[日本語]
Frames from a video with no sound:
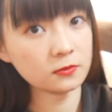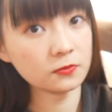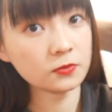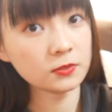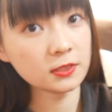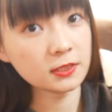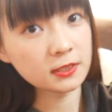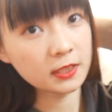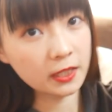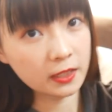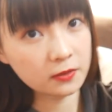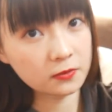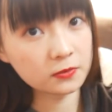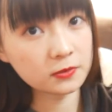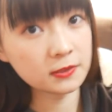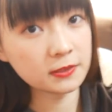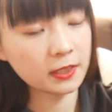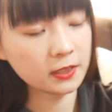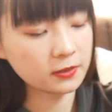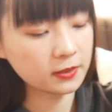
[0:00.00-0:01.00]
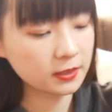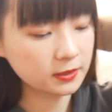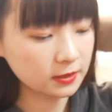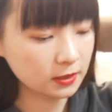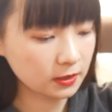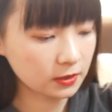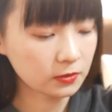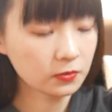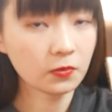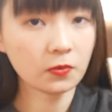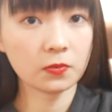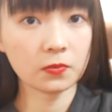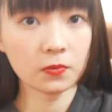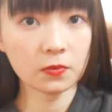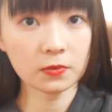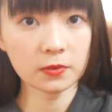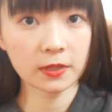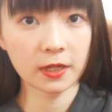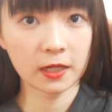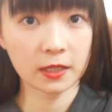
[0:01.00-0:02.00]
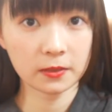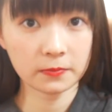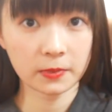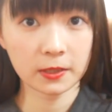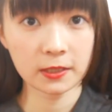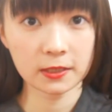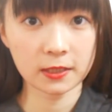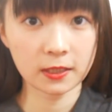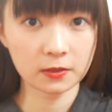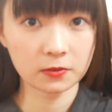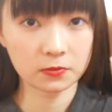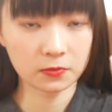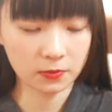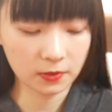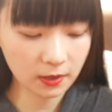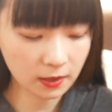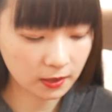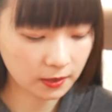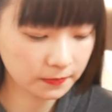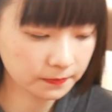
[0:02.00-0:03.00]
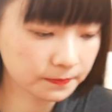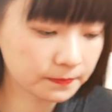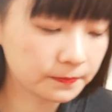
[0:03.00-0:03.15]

こっちが XL やったけど今回今着てるのが